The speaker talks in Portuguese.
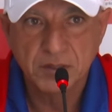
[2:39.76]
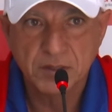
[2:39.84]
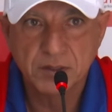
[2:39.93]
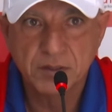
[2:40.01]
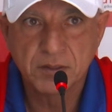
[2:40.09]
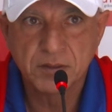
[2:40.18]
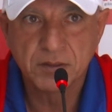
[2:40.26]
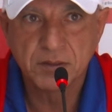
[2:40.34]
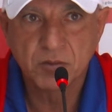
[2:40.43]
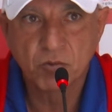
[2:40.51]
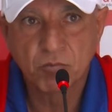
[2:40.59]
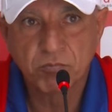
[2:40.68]
e,
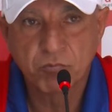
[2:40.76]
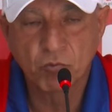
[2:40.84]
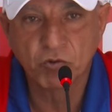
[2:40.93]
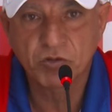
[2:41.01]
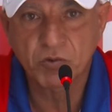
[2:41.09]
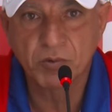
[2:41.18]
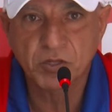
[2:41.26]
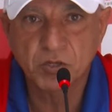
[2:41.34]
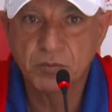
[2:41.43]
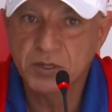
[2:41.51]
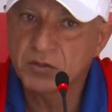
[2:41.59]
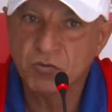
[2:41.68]

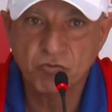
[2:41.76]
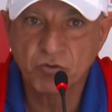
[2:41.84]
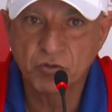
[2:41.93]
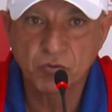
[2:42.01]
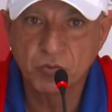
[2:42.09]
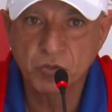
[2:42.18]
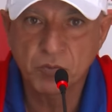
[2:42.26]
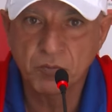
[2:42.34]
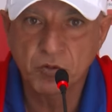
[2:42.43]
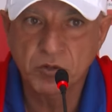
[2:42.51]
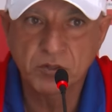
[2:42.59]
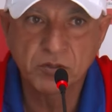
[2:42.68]
consequentemente, é um jogador muito
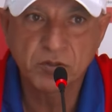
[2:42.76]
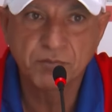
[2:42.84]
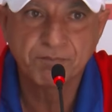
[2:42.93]
importante.